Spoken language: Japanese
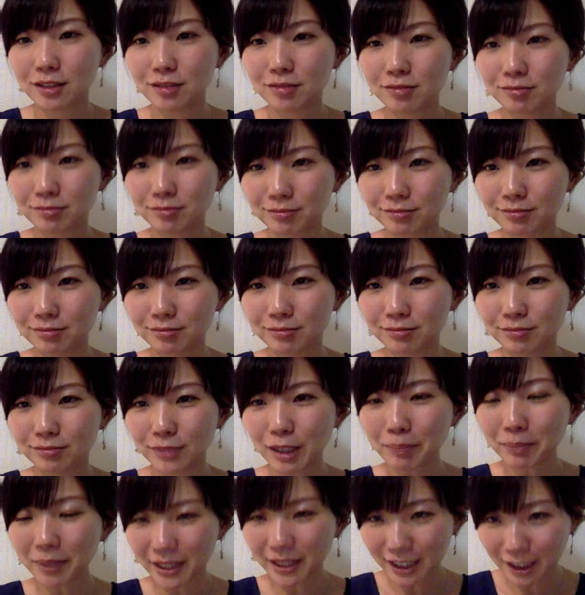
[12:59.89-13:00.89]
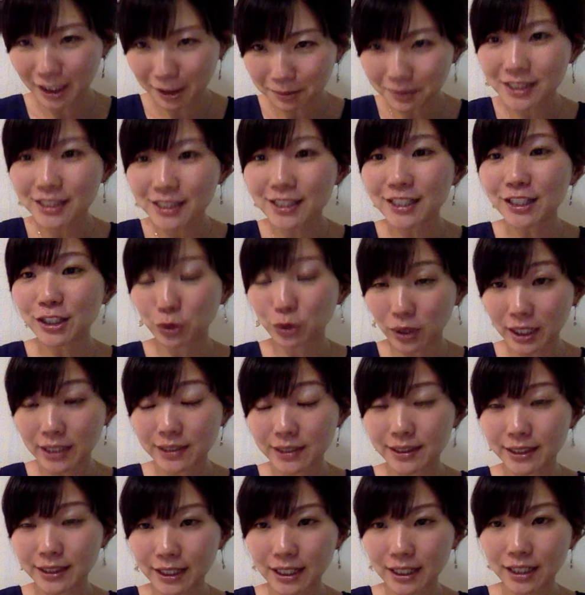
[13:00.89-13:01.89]
うんやっぱ厳しいとか
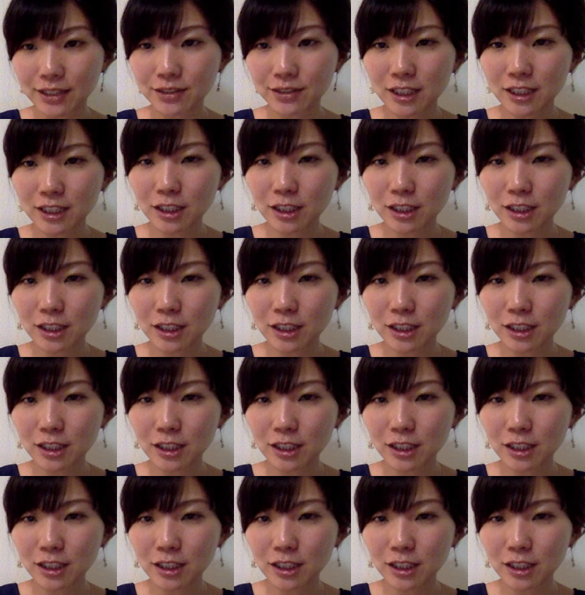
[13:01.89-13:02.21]
生活費も